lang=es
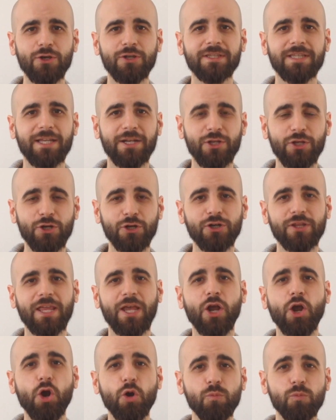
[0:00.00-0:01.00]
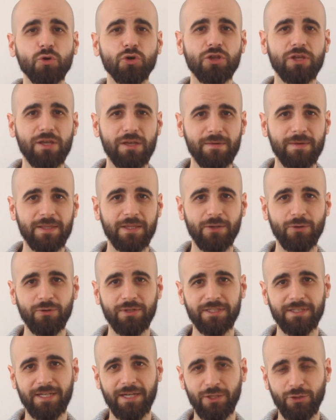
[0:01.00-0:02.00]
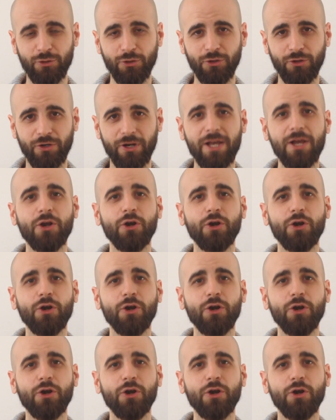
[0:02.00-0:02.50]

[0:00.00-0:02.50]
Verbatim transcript: anterior de cómo debe vender un escritor,